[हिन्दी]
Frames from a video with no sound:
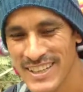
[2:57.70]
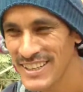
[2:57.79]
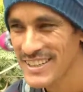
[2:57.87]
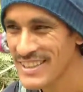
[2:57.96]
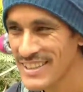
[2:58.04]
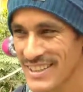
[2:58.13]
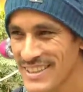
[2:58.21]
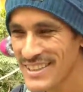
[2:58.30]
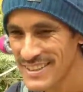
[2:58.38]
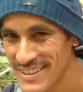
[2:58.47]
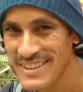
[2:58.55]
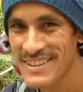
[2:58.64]
भैया का नंबर
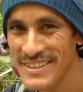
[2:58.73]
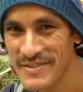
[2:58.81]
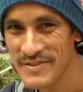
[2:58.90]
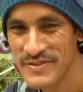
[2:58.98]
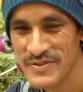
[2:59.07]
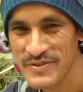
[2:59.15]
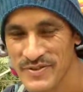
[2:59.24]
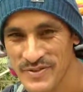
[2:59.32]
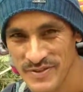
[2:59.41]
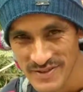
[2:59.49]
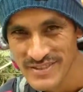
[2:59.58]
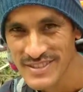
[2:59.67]
भी मैं डाल दूंगा स्क्रीन
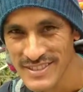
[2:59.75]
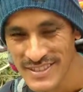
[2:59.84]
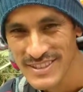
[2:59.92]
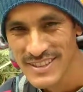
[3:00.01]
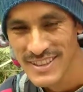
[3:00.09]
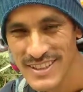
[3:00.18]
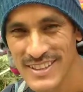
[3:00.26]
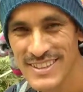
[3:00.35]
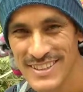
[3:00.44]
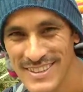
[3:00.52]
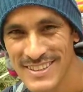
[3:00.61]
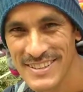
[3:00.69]
में किसी को लेना
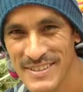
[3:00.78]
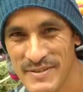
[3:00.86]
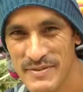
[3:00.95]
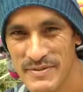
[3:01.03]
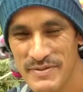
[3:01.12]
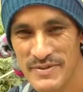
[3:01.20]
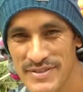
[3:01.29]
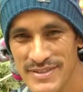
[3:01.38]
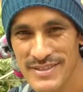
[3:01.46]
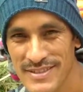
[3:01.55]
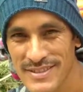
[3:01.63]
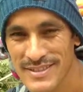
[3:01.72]
होगा
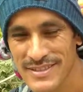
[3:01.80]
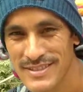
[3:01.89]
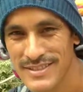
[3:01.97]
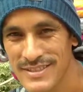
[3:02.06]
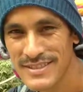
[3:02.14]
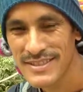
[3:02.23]
बहुत ही अच्छी क्वालिटी